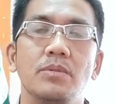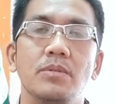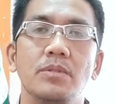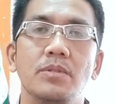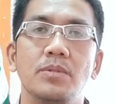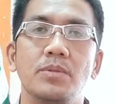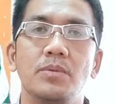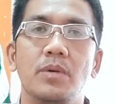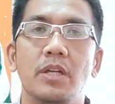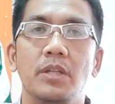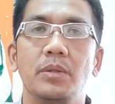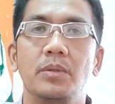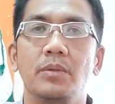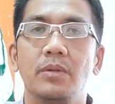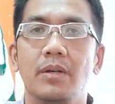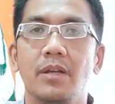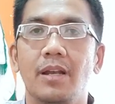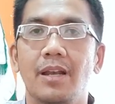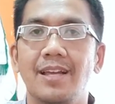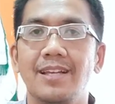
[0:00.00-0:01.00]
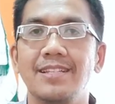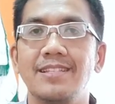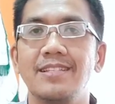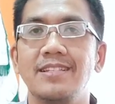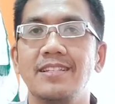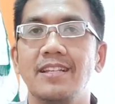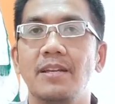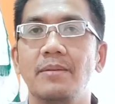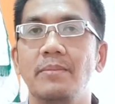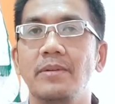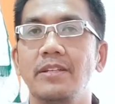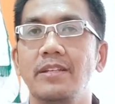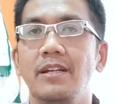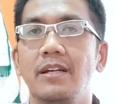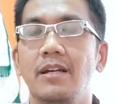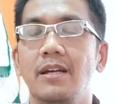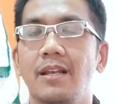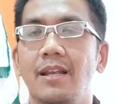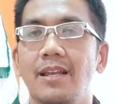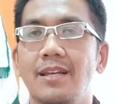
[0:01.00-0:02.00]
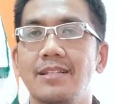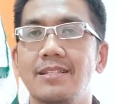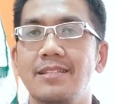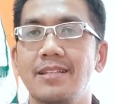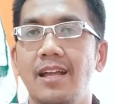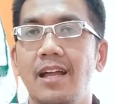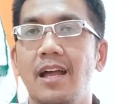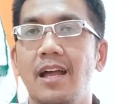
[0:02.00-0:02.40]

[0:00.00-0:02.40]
suatu kelas namanya kelas